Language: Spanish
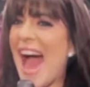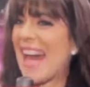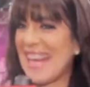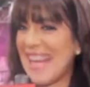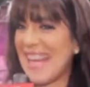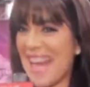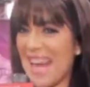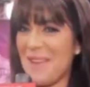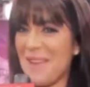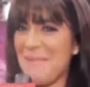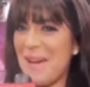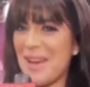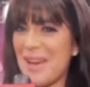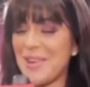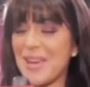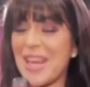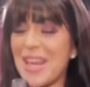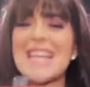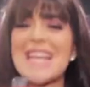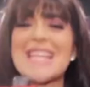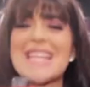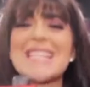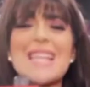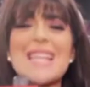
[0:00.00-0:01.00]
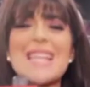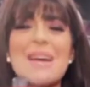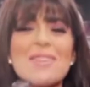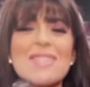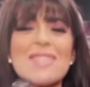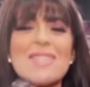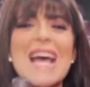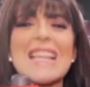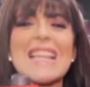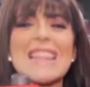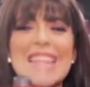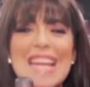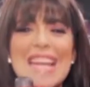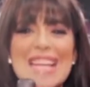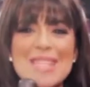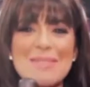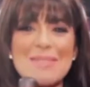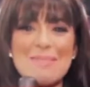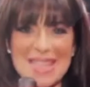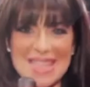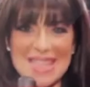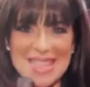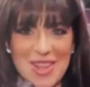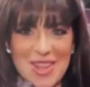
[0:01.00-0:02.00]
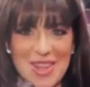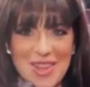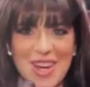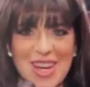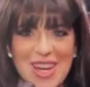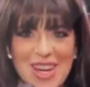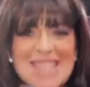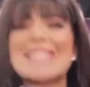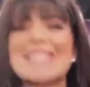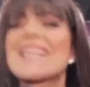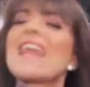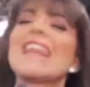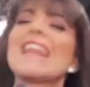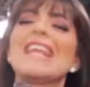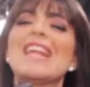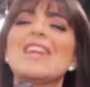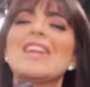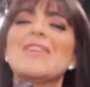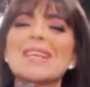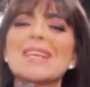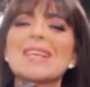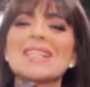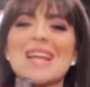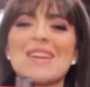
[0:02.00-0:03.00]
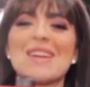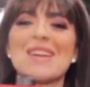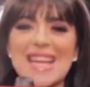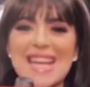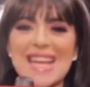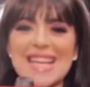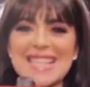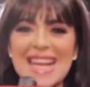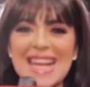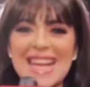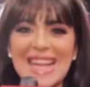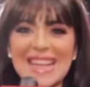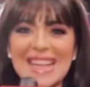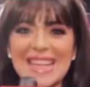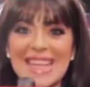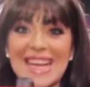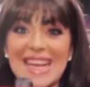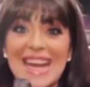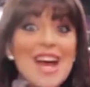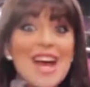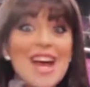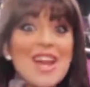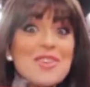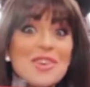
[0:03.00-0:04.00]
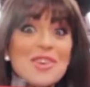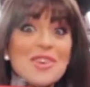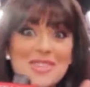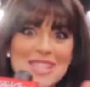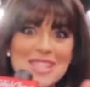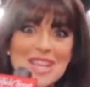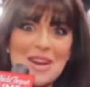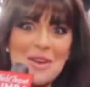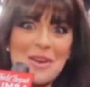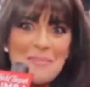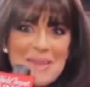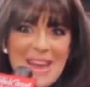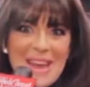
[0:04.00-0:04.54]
Ariana Baruch y estamos tras bastidores de nuestra belleza latina. No se lo